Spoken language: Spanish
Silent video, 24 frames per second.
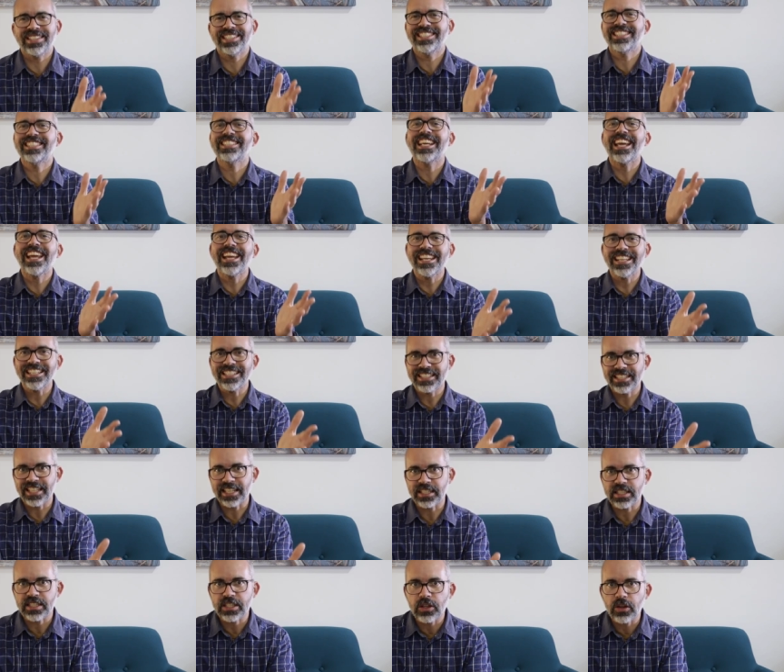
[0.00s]
seis
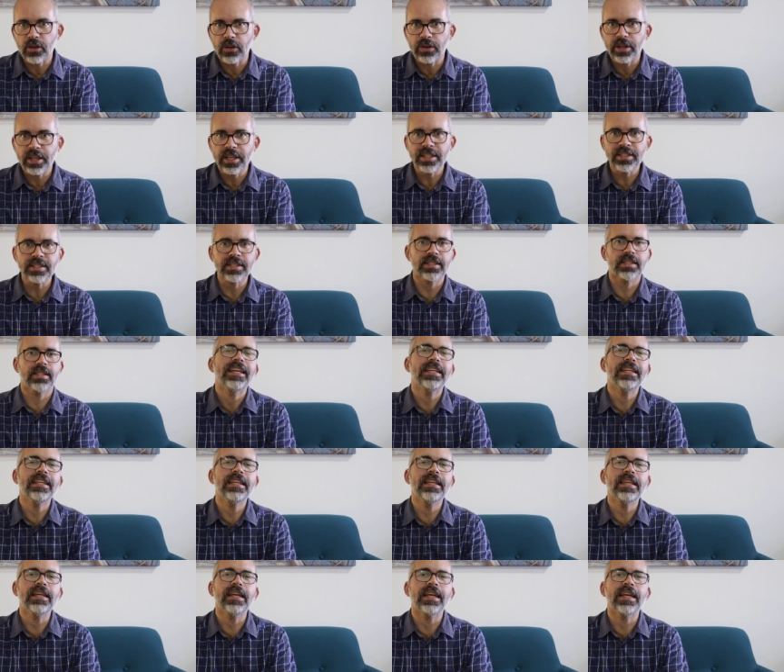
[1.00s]
sesiones
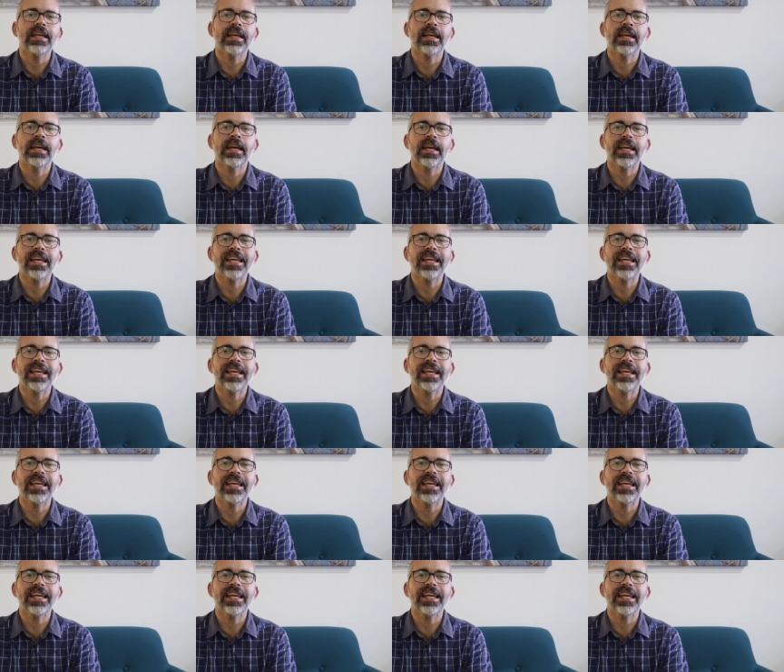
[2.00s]
y eh,